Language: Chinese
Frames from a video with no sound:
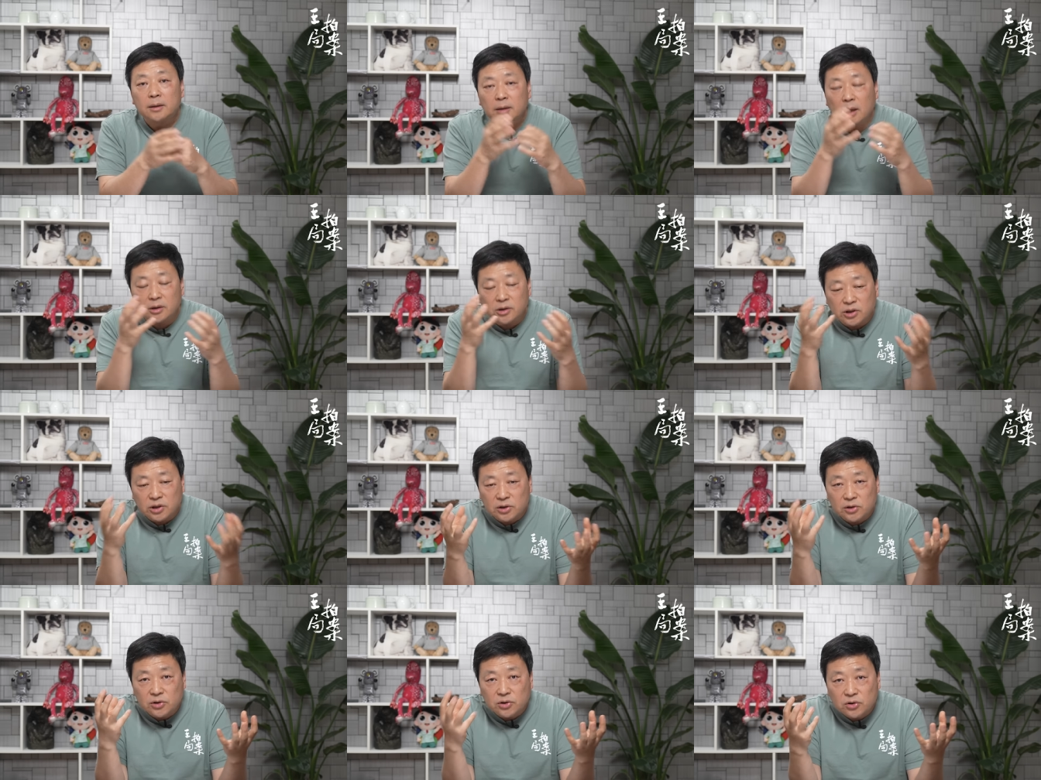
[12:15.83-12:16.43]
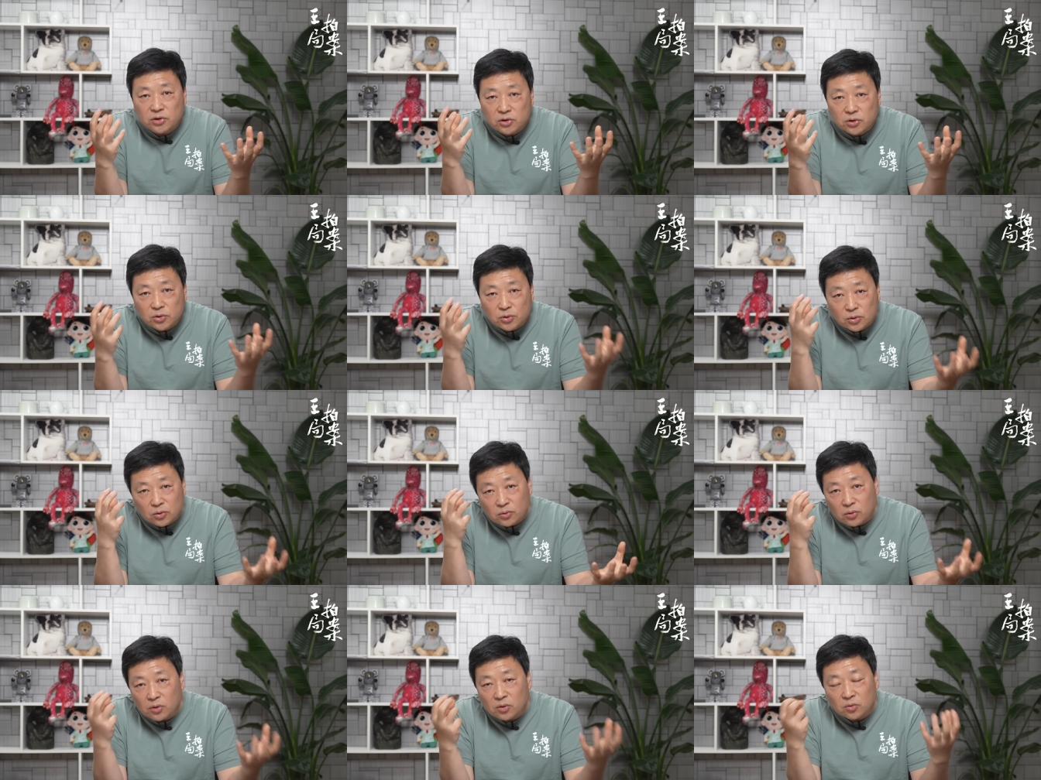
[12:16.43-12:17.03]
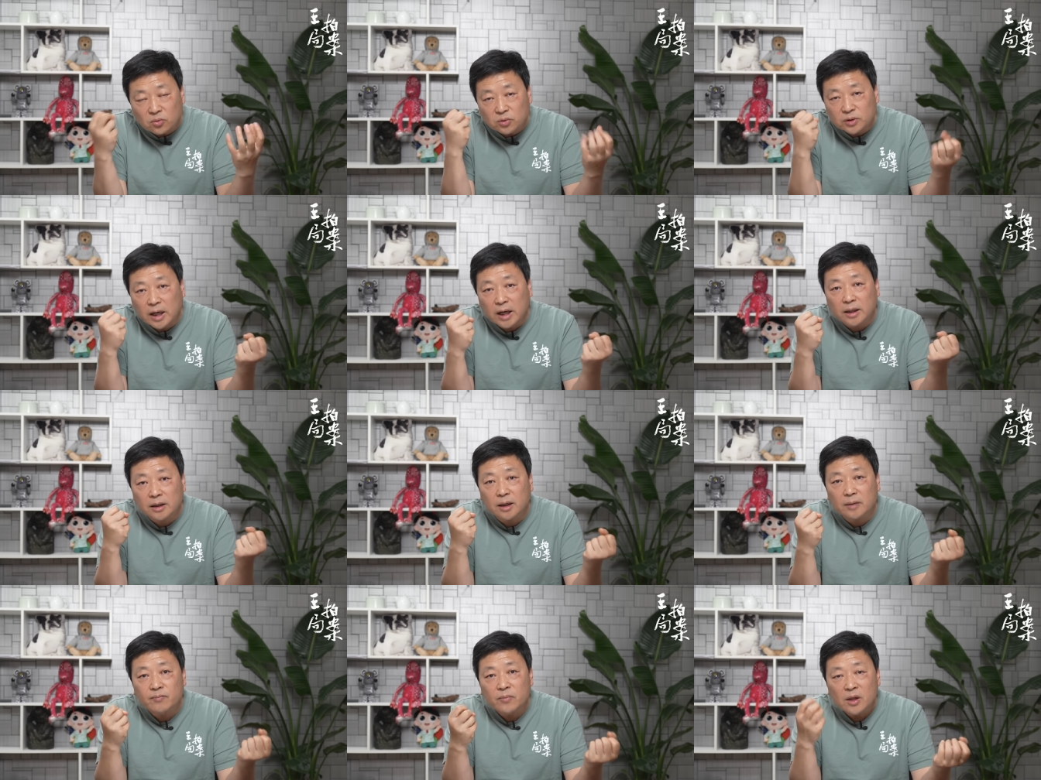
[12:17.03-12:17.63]
它其实是中国古
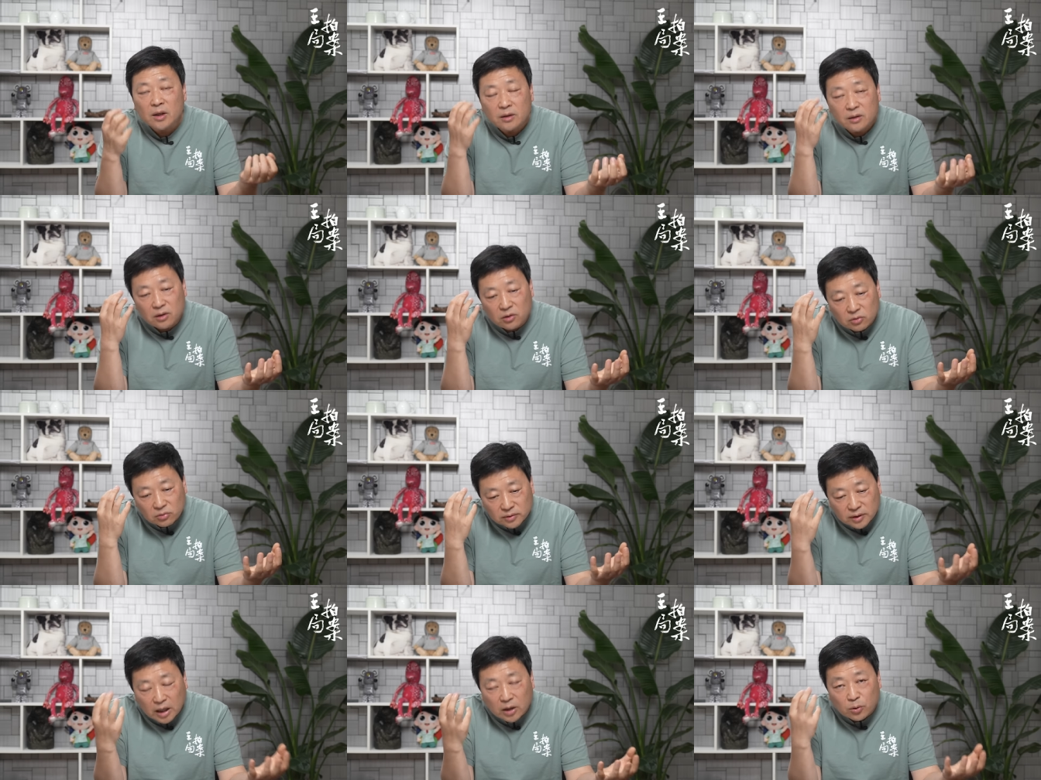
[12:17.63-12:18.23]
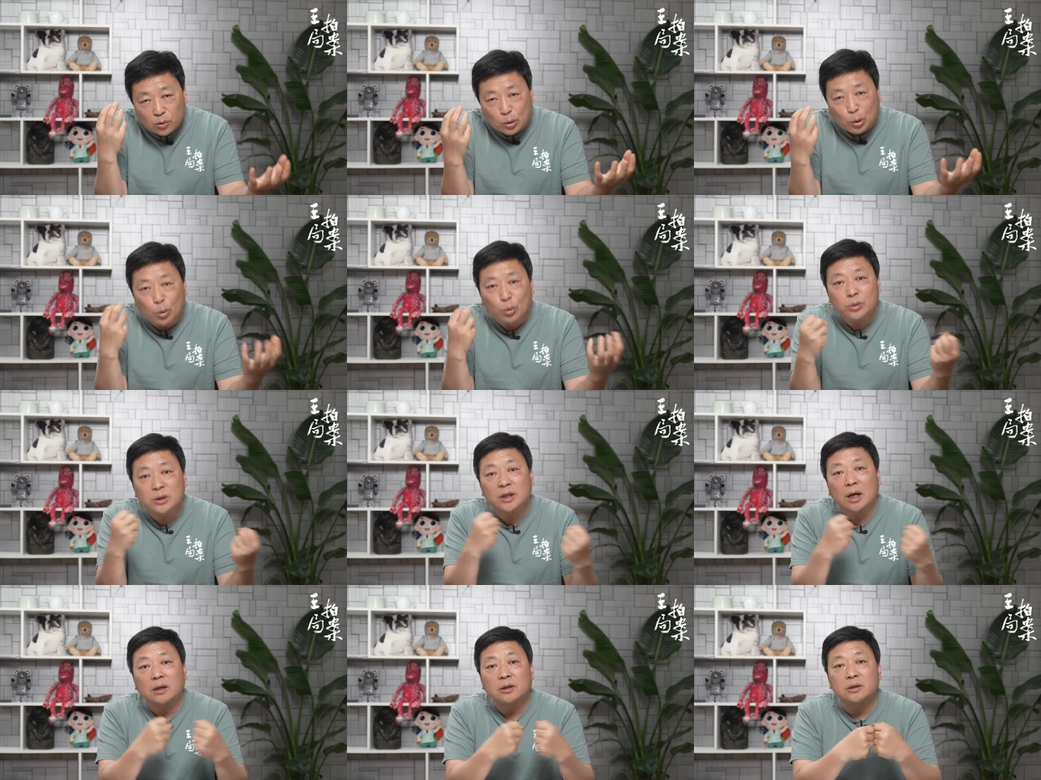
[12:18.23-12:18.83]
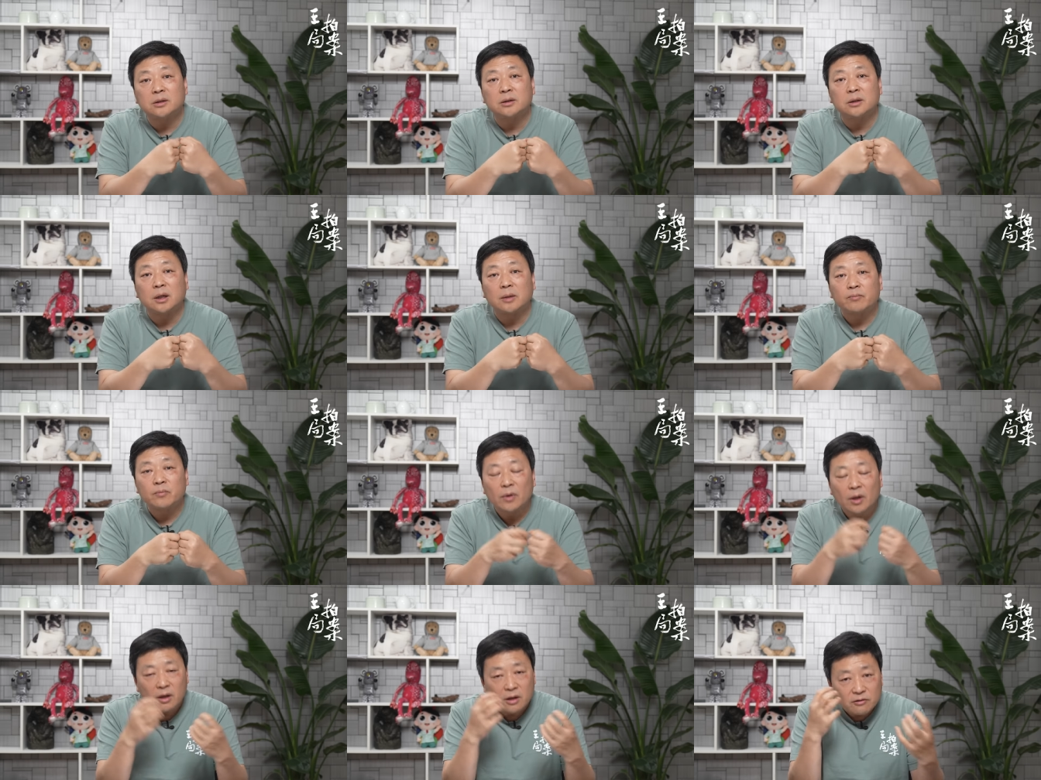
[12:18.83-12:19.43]
代的那种带有空想式
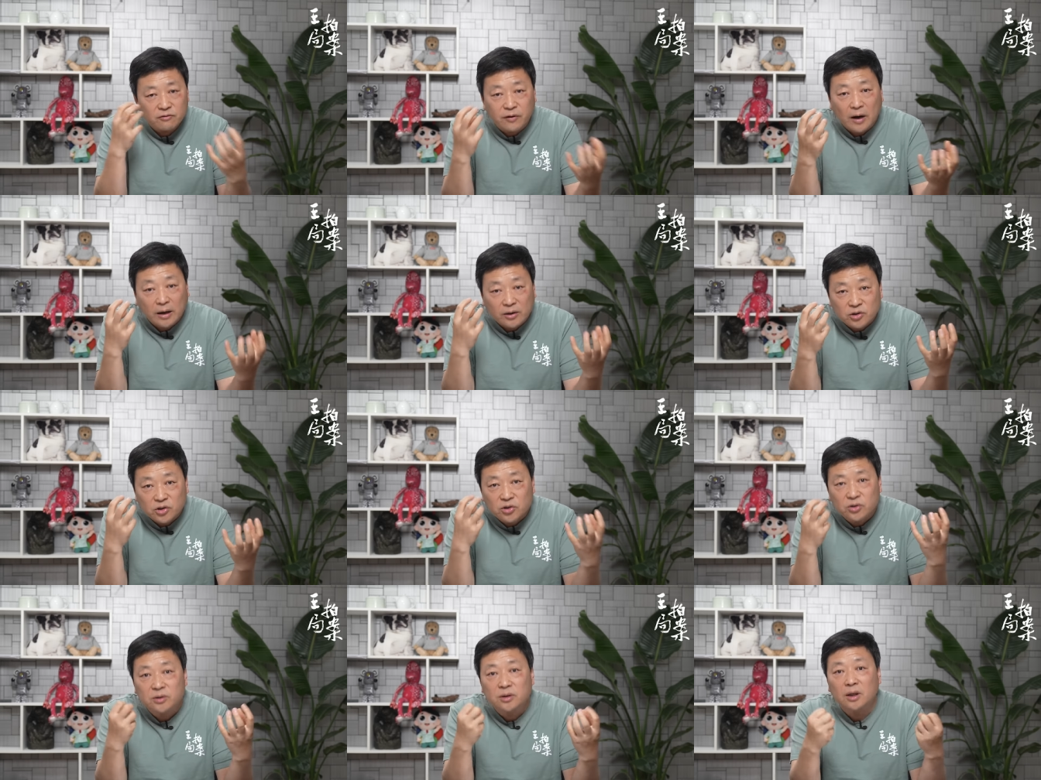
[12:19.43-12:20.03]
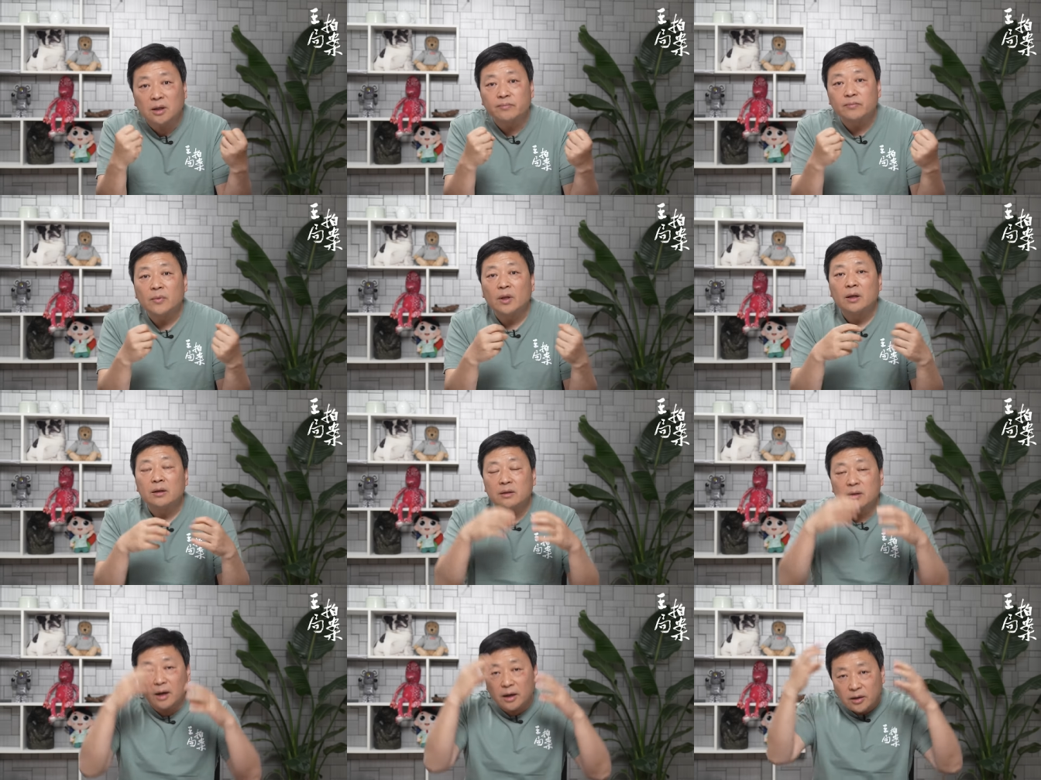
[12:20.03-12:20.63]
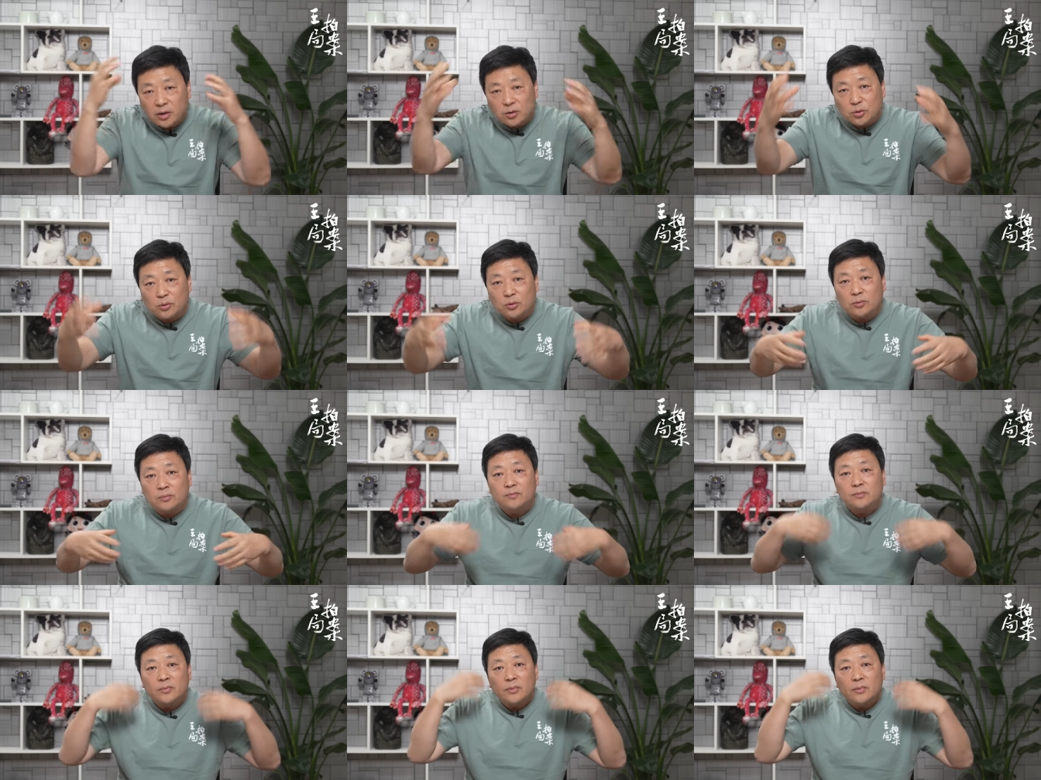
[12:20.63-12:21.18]
的反制的那样一种